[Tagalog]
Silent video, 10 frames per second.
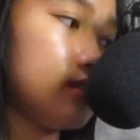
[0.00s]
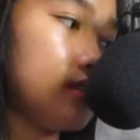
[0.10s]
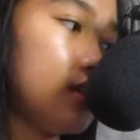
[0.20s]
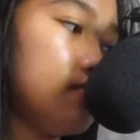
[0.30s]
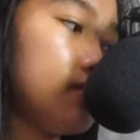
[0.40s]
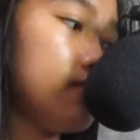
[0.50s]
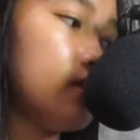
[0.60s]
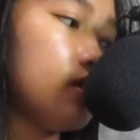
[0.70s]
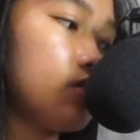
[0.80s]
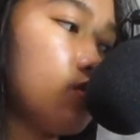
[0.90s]
Then, may
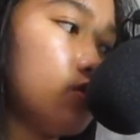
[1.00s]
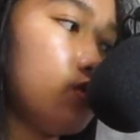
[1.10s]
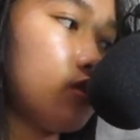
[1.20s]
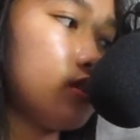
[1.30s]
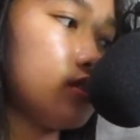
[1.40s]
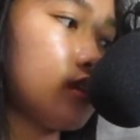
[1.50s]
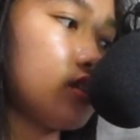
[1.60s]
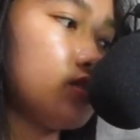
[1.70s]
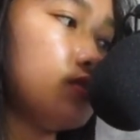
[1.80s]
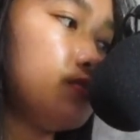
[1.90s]
V8 audio card
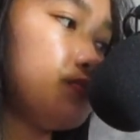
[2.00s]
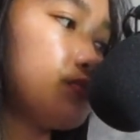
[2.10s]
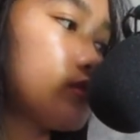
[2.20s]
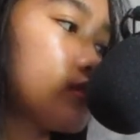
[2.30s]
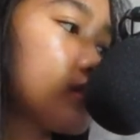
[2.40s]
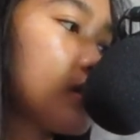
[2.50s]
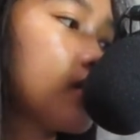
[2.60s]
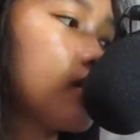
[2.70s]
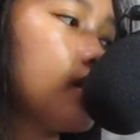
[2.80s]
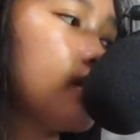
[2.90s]
tayo.
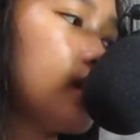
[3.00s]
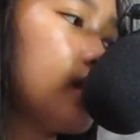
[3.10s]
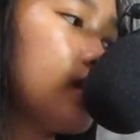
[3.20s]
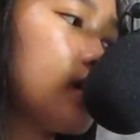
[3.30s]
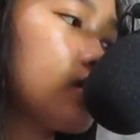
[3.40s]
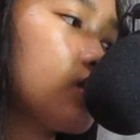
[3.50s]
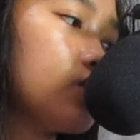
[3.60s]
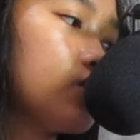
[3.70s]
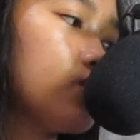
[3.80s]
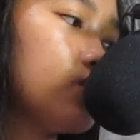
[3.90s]
Then, try
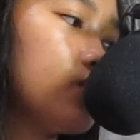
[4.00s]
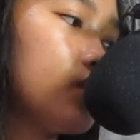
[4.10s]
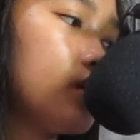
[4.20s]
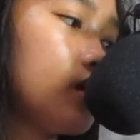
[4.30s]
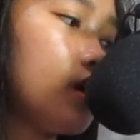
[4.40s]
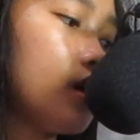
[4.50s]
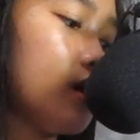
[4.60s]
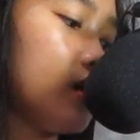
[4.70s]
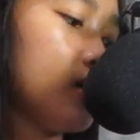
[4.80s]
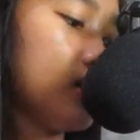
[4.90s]
natin yung
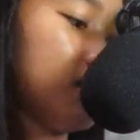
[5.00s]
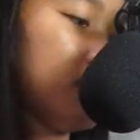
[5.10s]
uh,